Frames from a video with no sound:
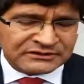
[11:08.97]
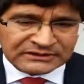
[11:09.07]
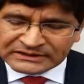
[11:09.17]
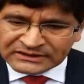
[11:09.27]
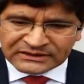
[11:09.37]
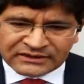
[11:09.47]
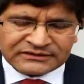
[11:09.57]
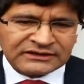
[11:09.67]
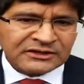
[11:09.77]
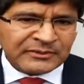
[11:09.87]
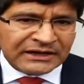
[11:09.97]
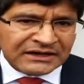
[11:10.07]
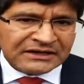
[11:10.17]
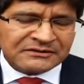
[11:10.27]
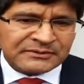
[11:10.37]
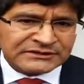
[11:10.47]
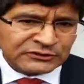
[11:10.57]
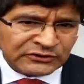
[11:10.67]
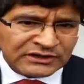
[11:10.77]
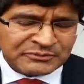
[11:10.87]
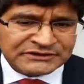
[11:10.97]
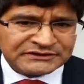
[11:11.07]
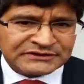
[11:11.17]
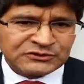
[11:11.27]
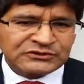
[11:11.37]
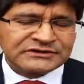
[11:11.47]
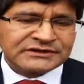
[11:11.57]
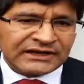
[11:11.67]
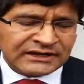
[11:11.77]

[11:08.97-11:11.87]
que tiene el Melgar, va a hacer todas las presentaciones